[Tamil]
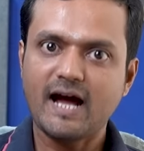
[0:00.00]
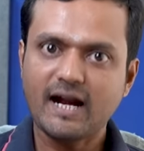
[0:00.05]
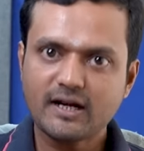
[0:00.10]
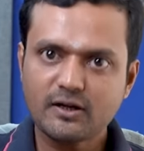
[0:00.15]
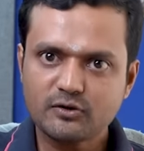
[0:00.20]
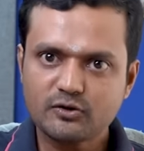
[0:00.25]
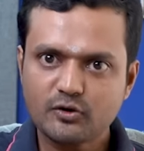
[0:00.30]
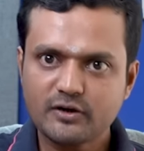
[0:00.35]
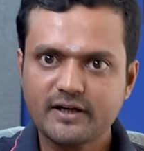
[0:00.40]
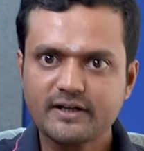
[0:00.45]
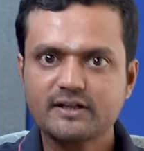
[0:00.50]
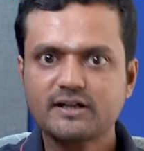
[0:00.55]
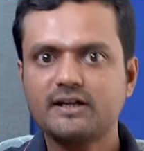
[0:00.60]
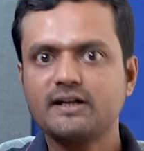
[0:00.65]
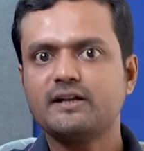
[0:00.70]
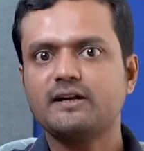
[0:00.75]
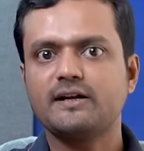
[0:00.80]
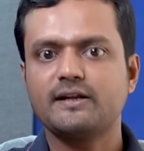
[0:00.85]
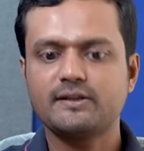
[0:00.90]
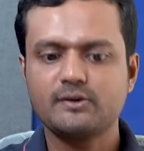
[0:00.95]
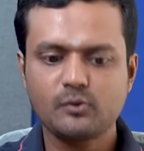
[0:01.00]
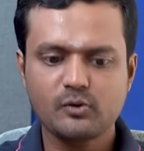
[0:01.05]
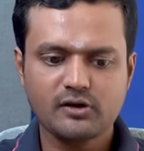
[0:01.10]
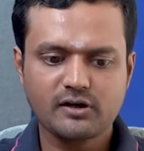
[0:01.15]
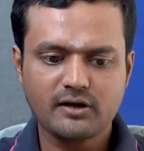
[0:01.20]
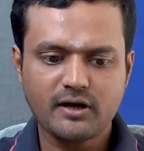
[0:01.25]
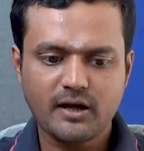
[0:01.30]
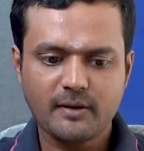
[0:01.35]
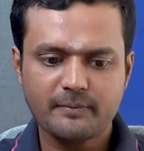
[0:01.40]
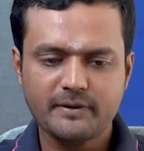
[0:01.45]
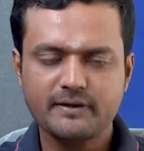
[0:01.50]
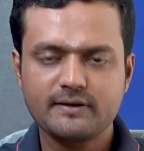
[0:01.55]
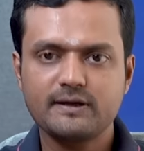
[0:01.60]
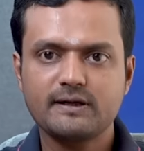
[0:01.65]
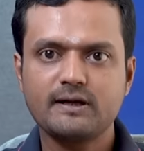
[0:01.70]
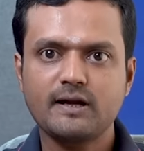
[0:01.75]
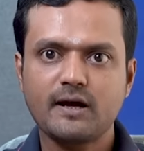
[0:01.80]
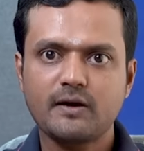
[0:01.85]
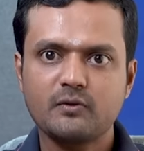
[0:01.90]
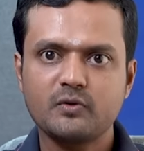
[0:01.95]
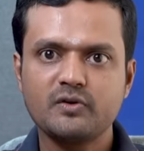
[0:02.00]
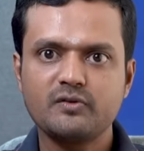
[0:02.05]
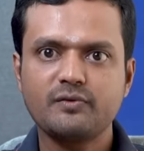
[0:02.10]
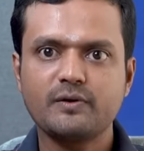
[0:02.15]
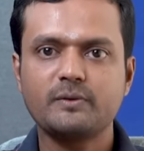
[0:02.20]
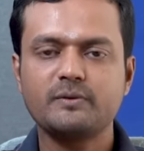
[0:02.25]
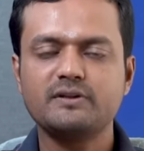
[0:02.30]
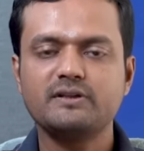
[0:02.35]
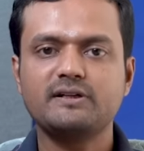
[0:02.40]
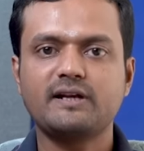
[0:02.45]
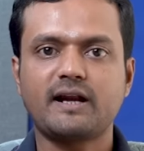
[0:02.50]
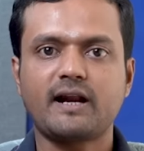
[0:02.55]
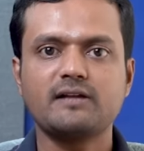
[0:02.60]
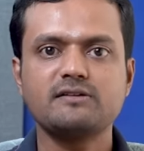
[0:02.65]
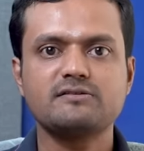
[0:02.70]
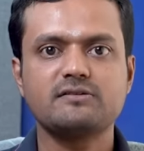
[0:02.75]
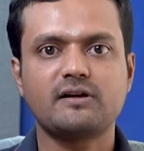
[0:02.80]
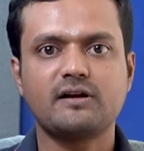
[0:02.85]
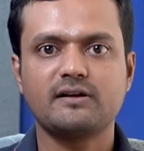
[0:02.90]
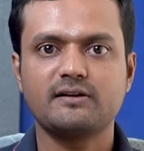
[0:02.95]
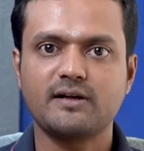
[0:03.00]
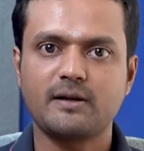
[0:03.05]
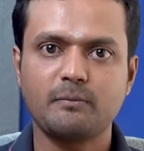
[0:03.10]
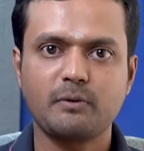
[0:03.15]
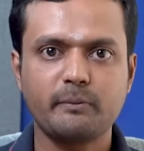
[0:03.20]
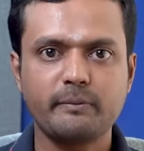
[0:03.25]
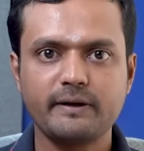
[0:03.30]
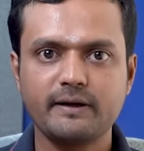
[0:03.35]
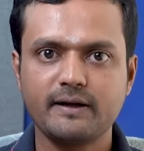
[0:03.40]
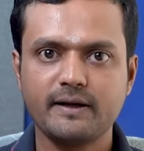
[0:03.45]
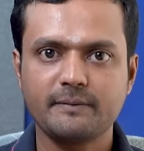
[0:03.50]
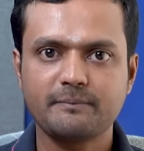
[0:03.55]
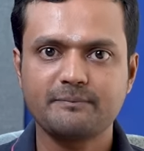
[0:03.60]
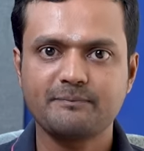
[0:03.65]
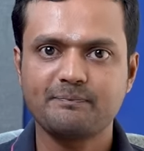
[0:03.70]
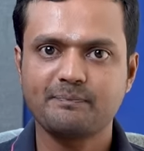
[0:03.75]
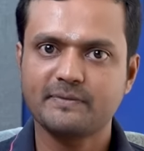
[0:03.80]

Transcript: ஆனால் அது ரெட் கலரில் ஏதோ இருக்குடா அப்படி இருக்குடா இன்ஃபர் இது ட்ரான்ஸ்ஃபர் ஆகுதுடா மொபைலில்